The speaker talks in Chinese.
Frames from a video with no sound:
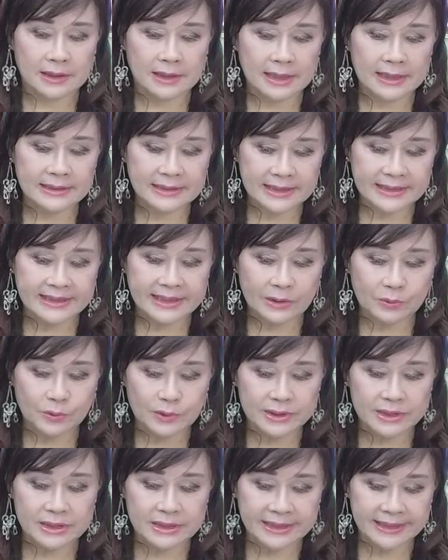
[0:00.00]
刚才讲
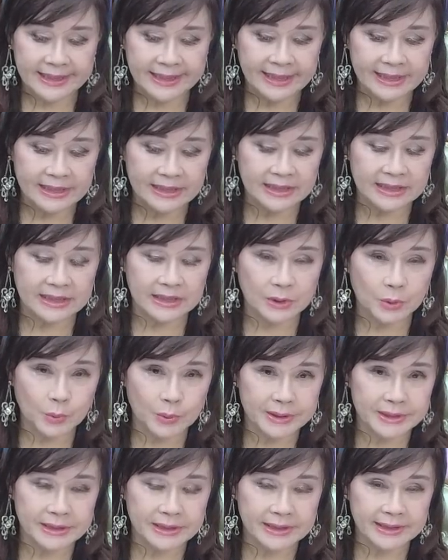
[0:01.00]
过是天乙
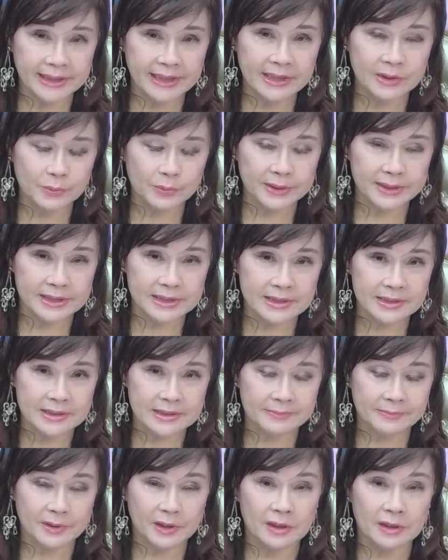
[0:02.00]
贵人，天乙贵人是
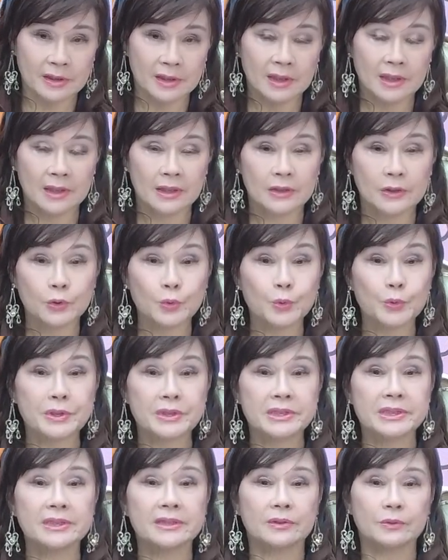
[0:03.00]
什么？
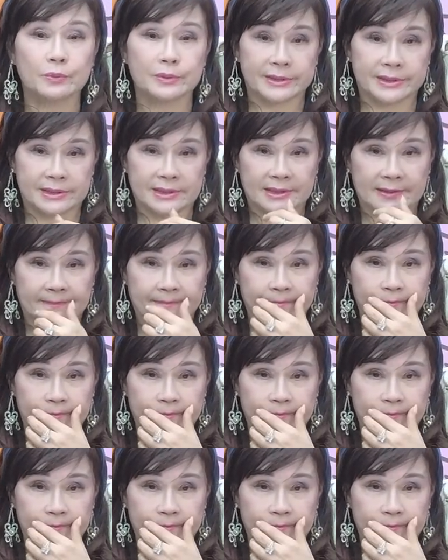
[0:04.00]
女性贵人，